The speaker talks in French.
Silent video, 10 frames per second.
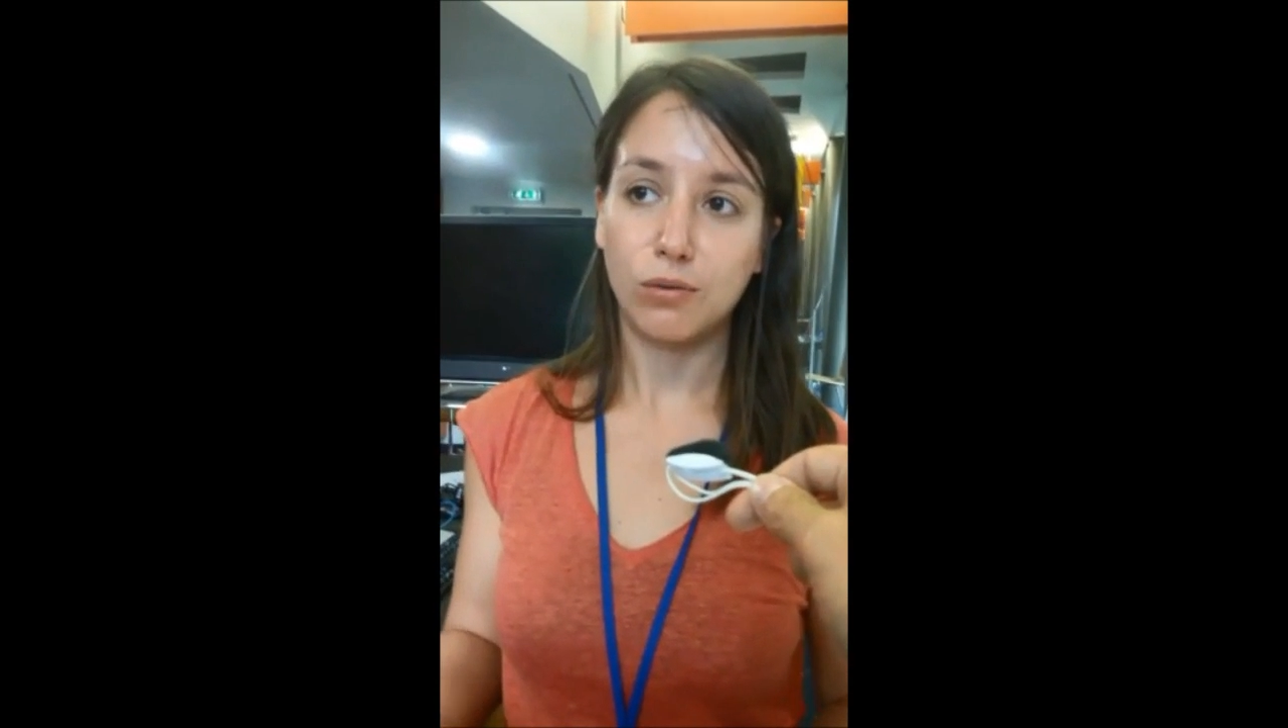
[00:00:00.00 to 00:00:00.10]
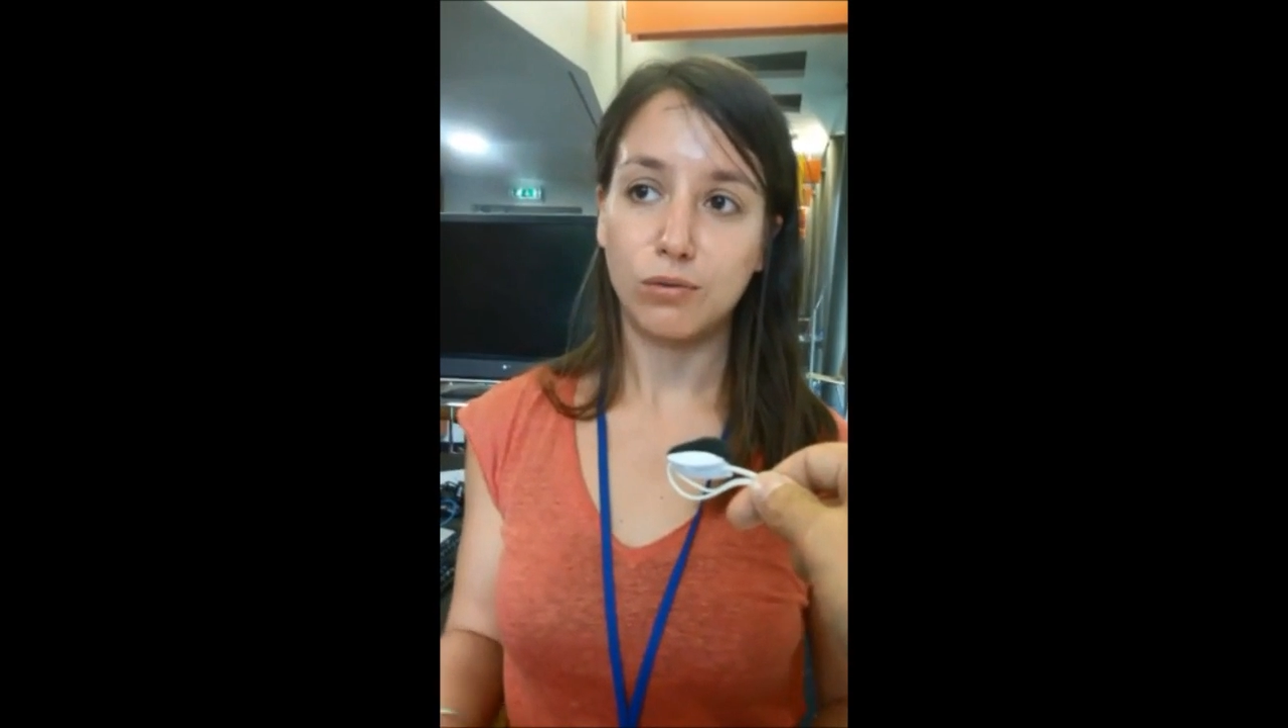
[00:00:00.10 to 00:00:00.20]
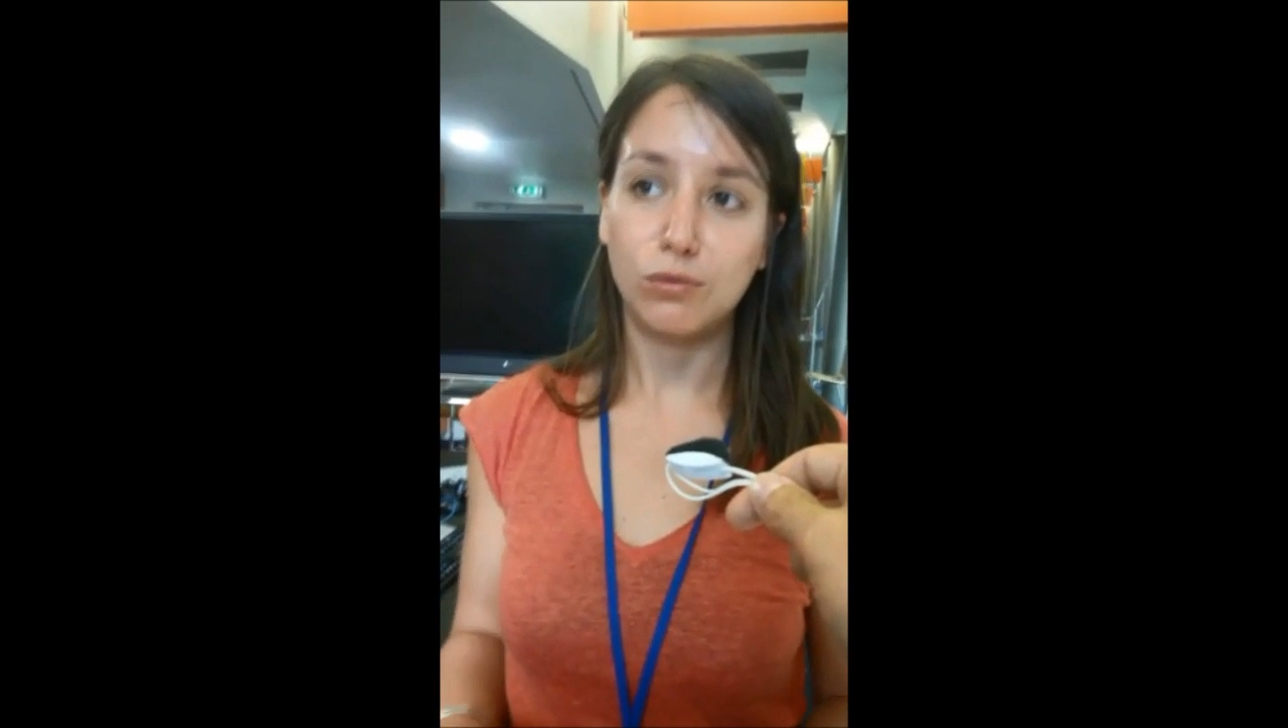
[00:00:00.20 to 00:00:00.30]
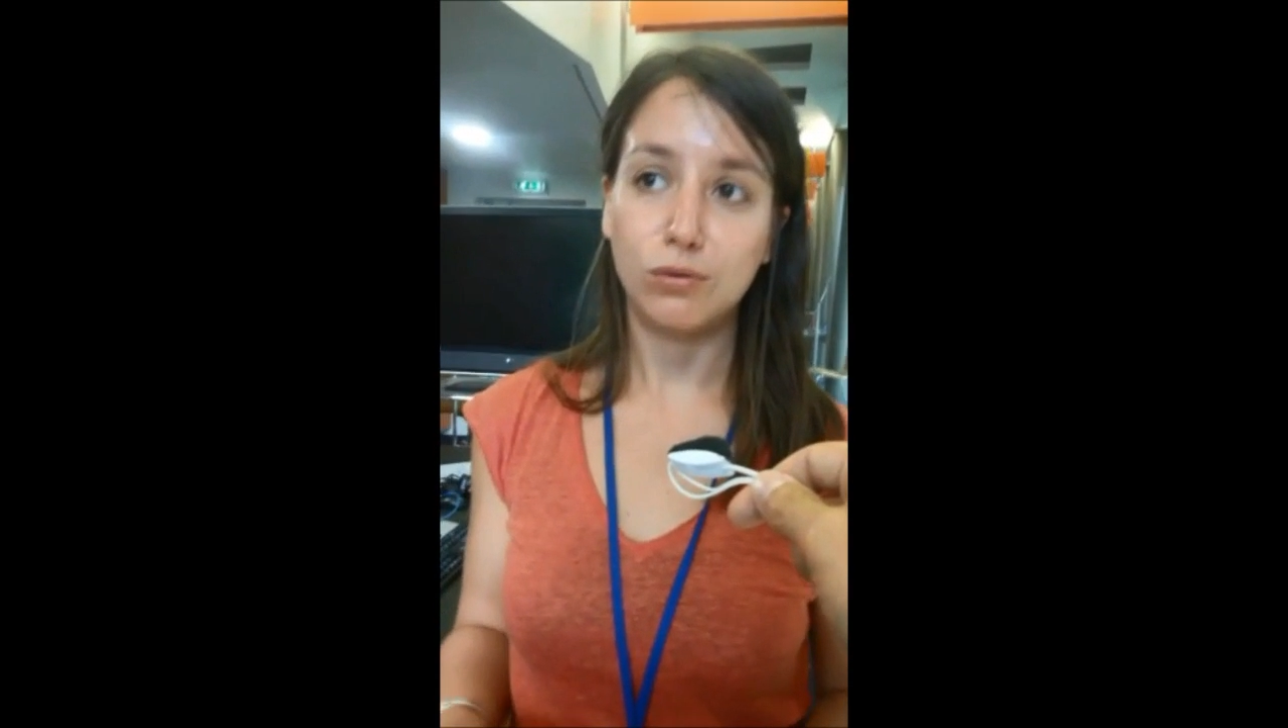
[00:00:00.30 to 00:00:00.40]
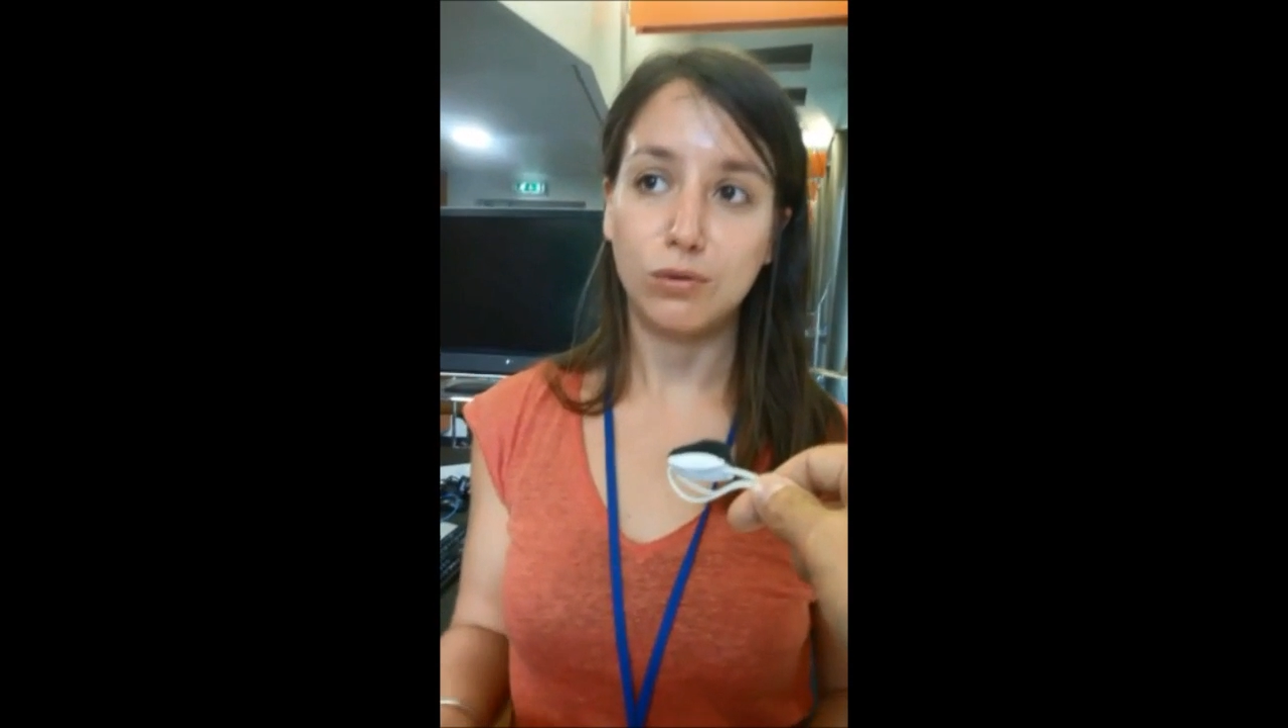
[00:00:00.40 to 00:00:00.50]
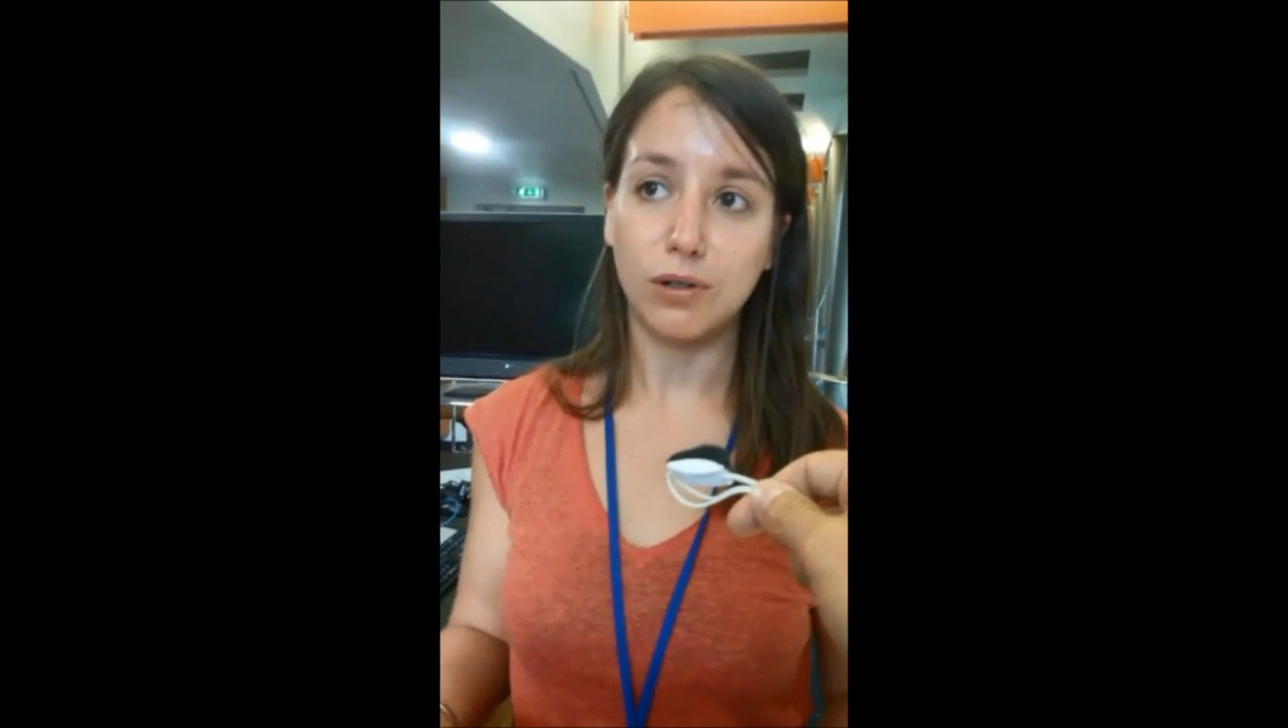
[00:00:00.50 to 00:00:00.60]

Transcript: ou